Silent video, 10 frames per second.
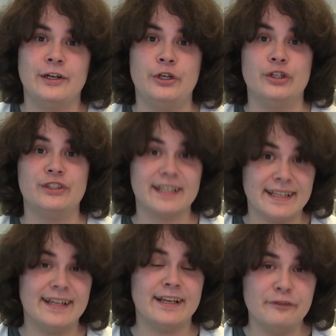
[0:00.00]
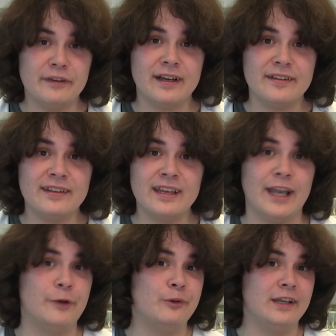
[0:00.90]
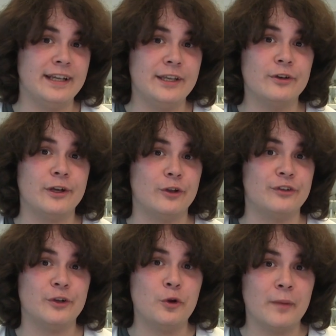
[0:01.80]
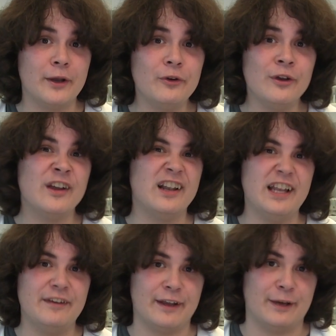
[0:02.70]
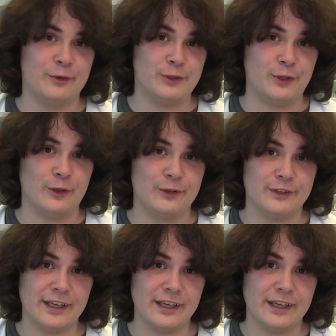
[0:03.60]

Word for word: no tardarían en fijarse en un líquido que los seres humanos liberamos todos los